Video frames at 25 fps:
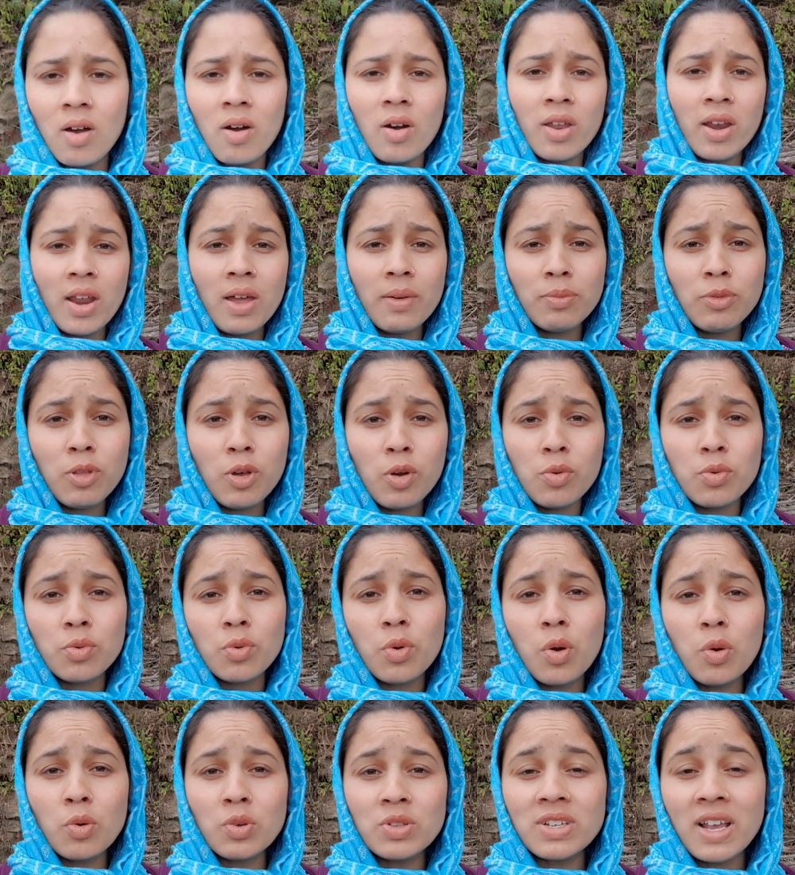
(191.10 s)
और अब तो
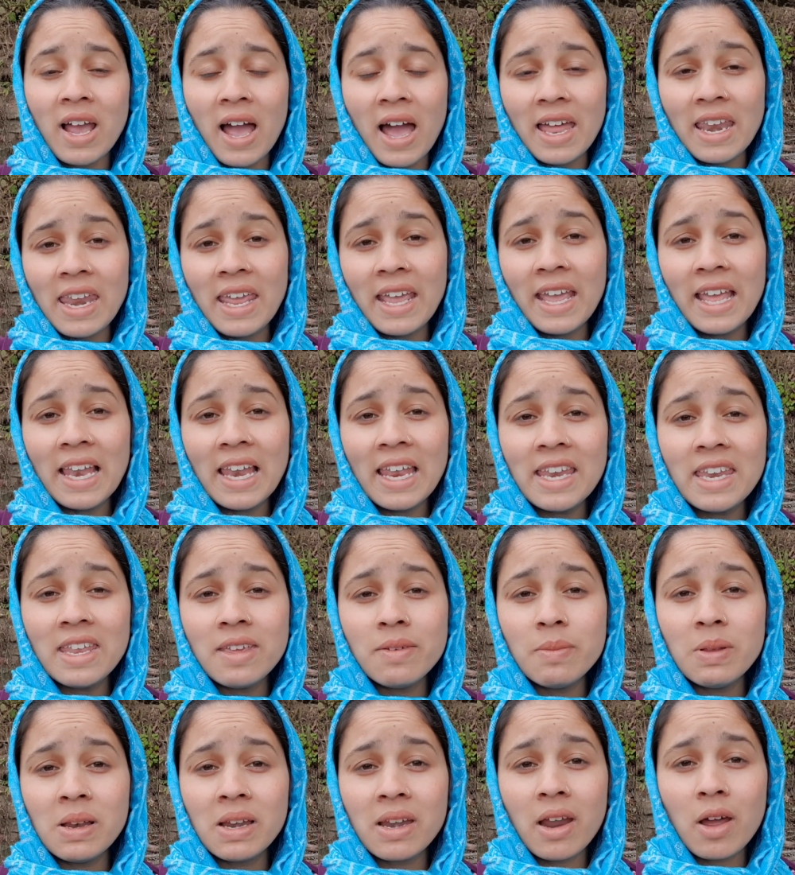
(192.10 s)
उनको कुछ खाने के लिए नहीं
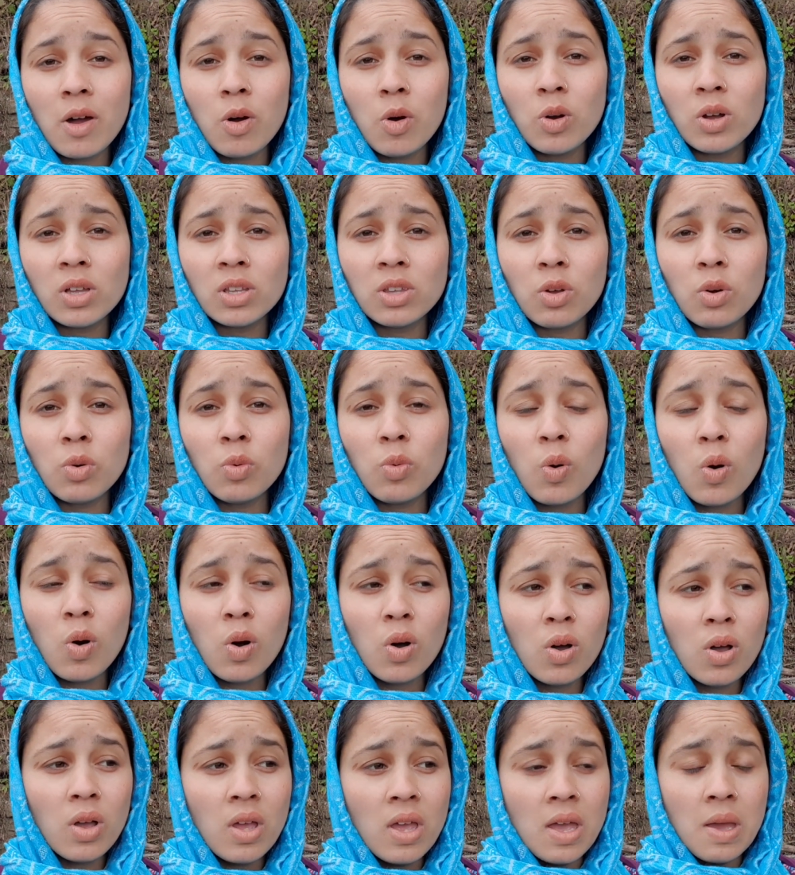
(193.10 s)
मिल रहा होगा तो
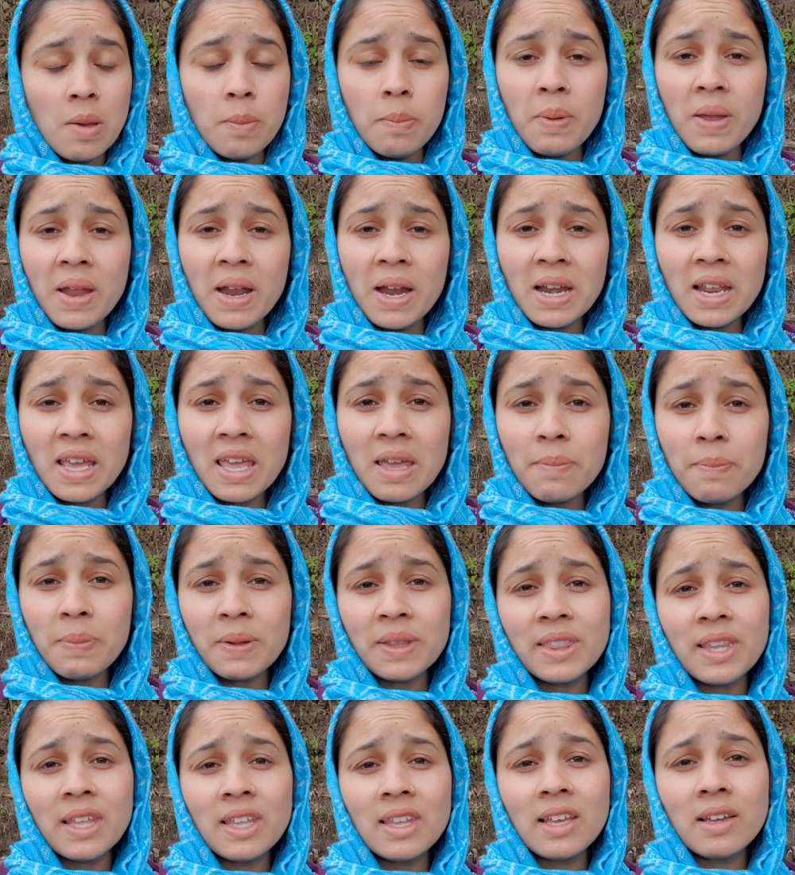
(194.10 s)
वो पेड़ के
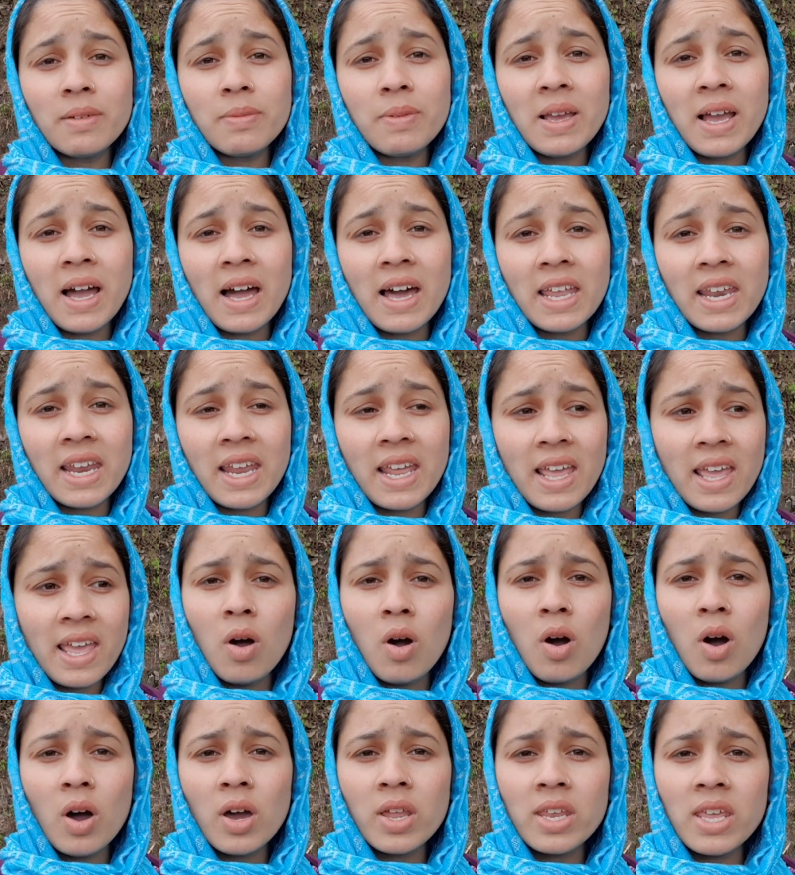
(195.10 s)
पत्ते तक भी खा रहे
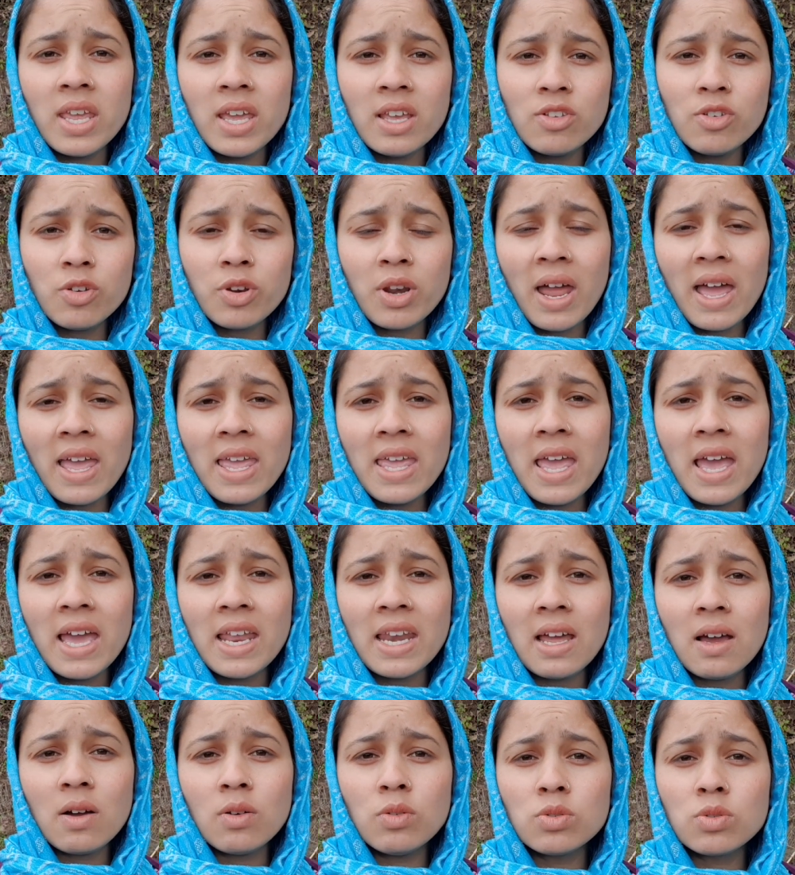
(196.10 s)
हैं और ये जो राई है
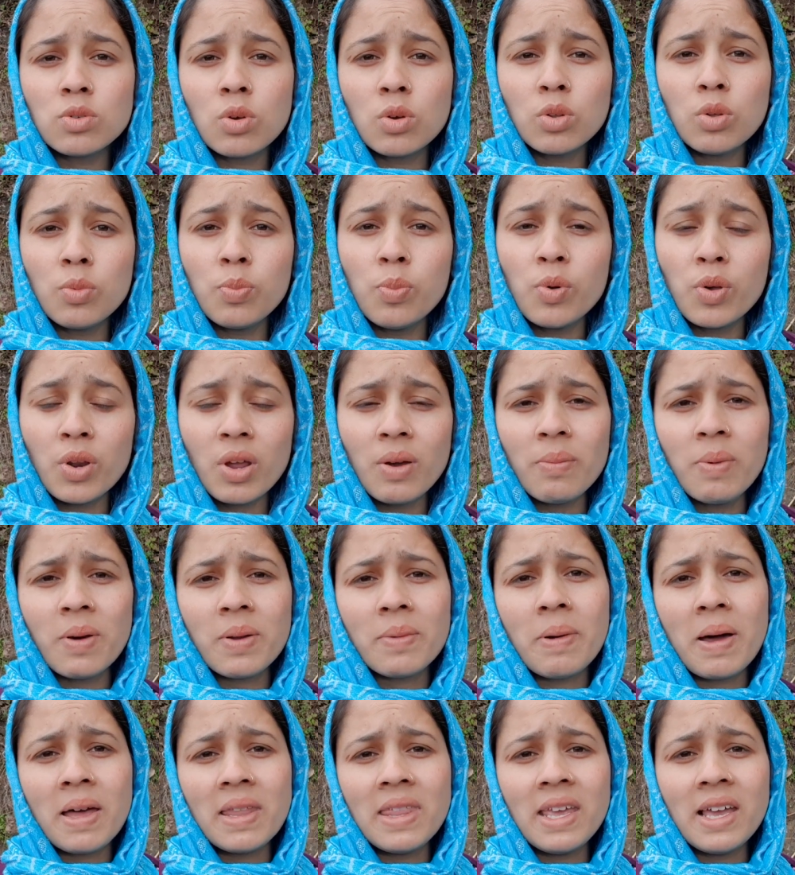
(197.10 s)
ना उसको तो पूरा
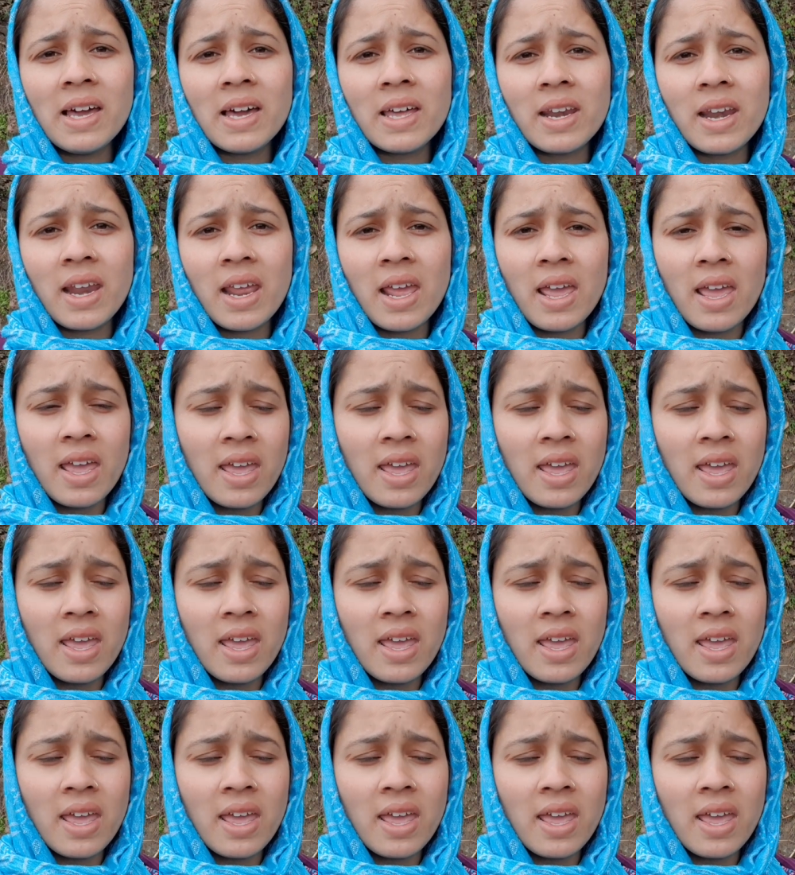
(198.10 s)
बर्बादी कर रहे